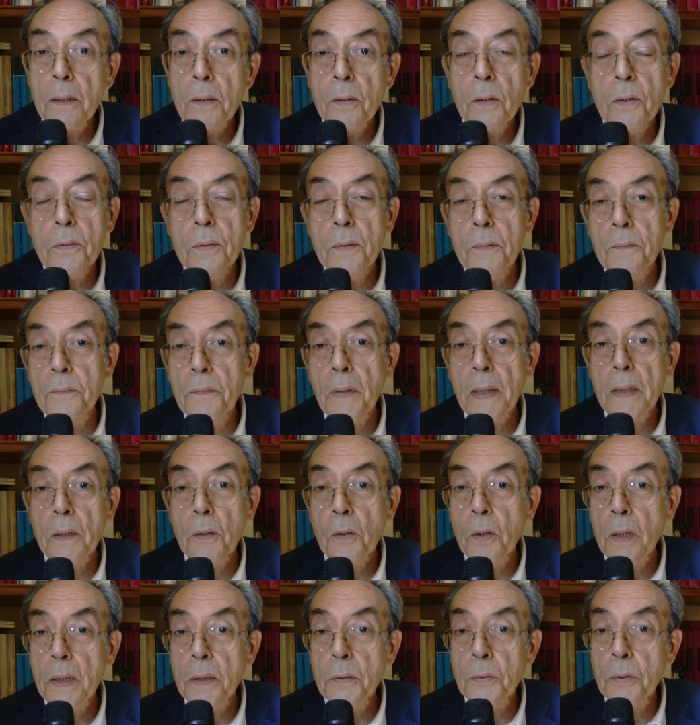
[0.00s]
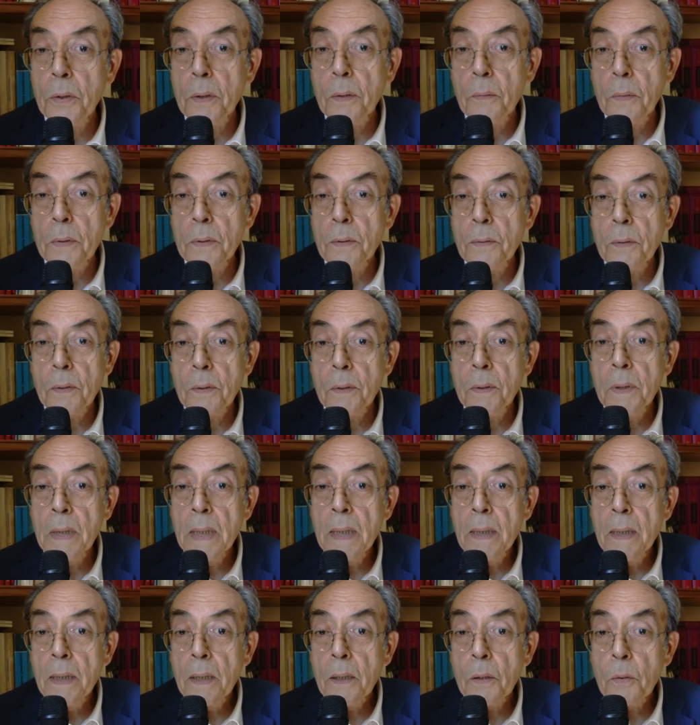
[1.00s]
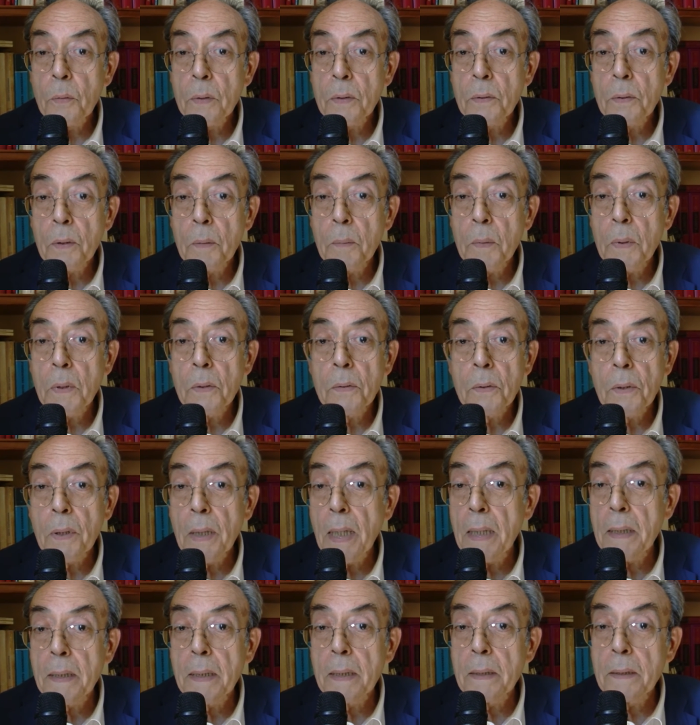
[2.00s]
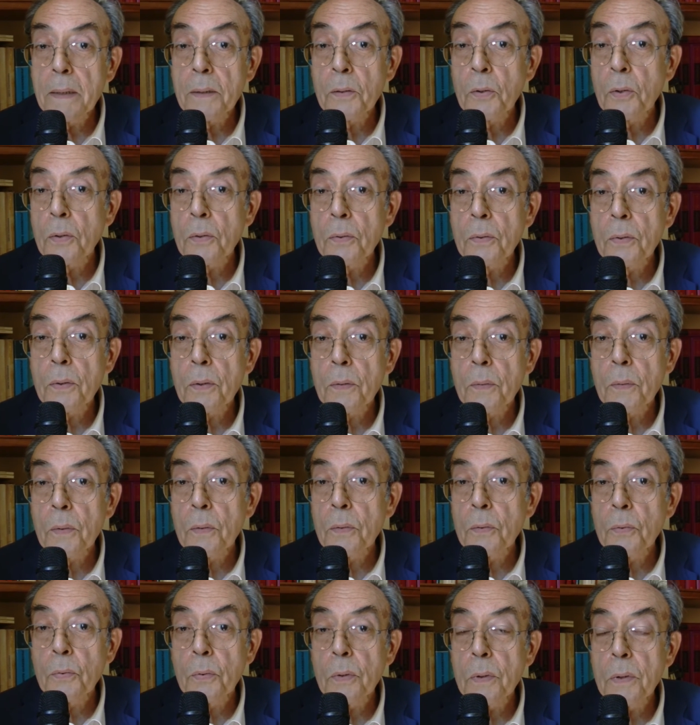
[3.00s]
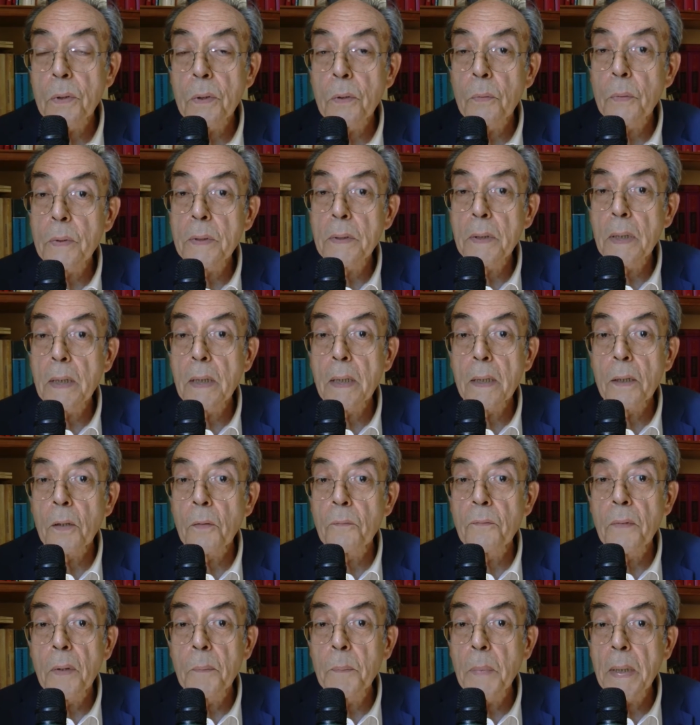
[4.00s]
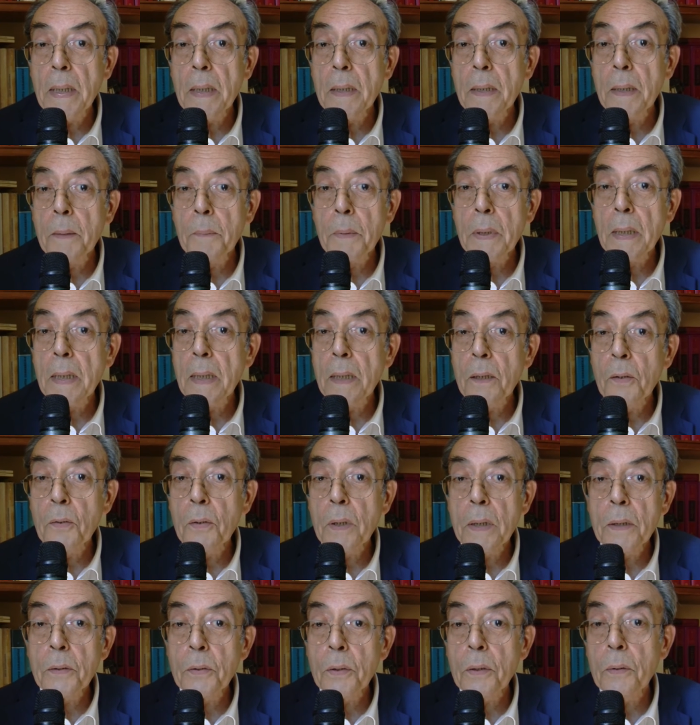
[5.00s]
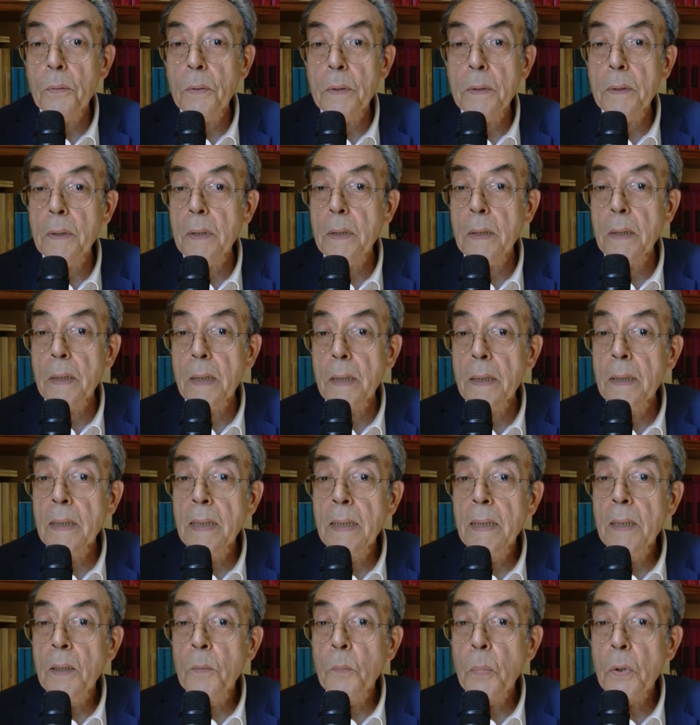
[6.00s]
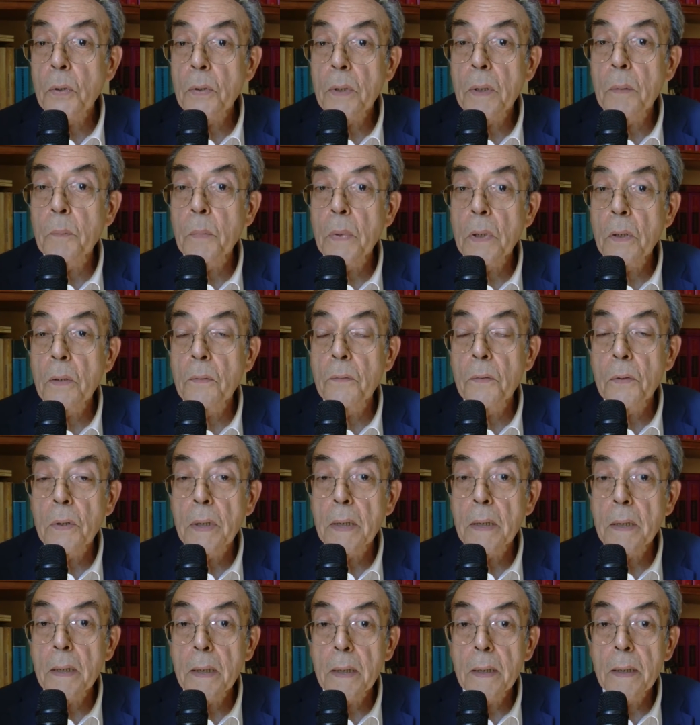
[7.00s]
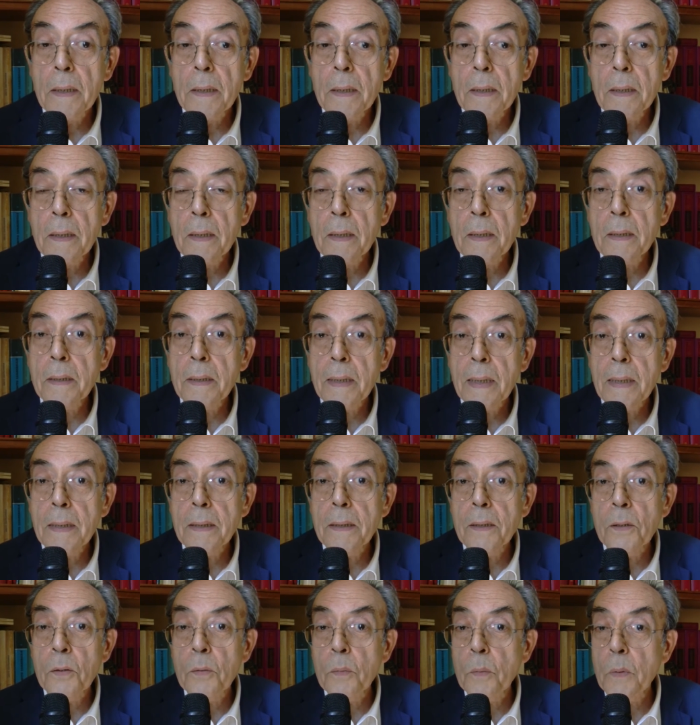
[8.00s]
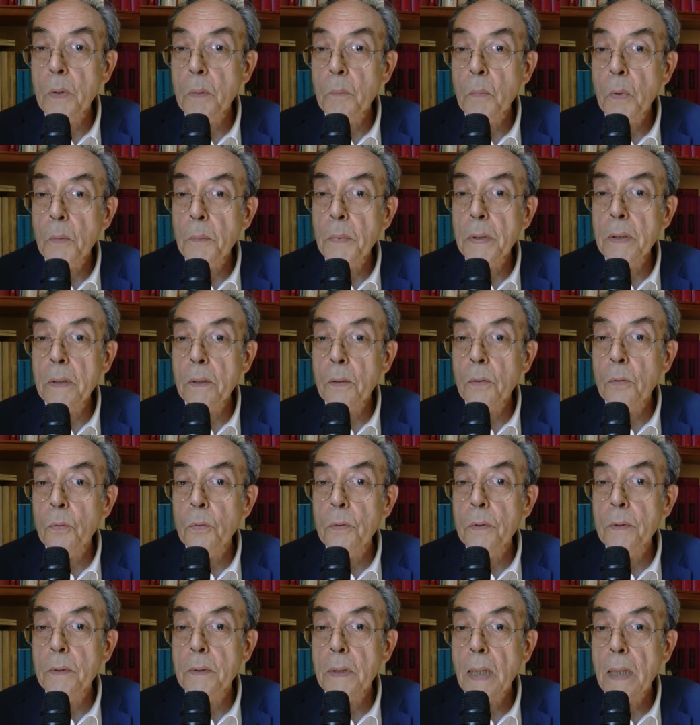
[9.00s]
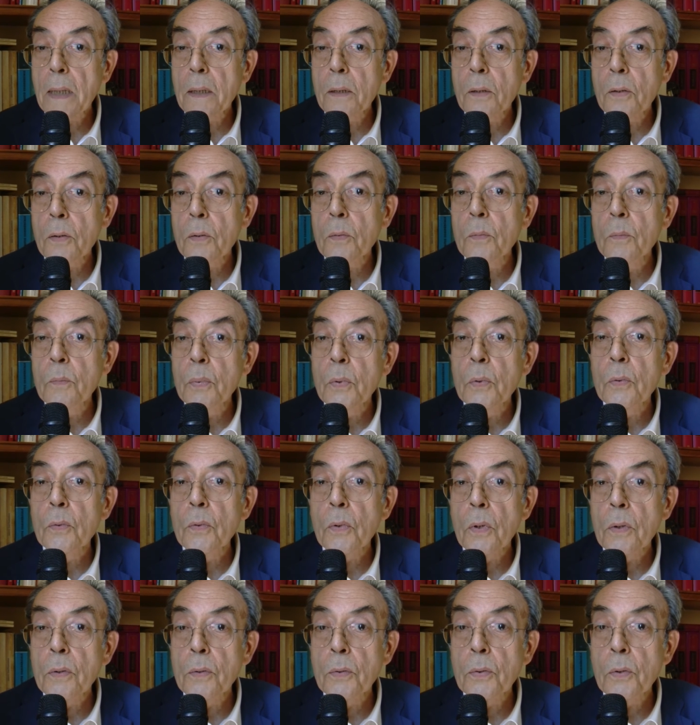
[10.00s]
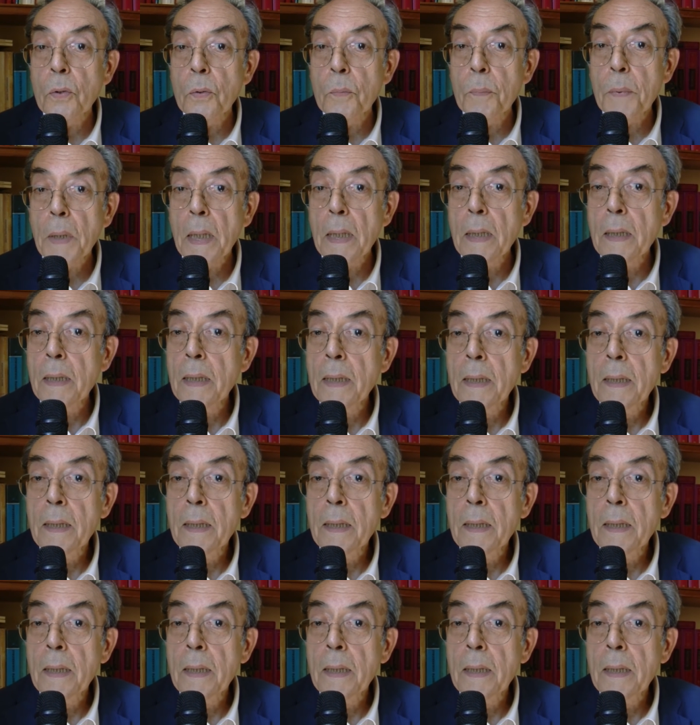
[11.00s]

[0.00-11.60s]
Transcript: Non si fanno leggi in questo, in questo modo e anche il discorso sui 5 Stelle non va bene perché allora i 5 Stelle potrebbero volere eh, l'Italia come nel momento in cui stanno un punto in sopra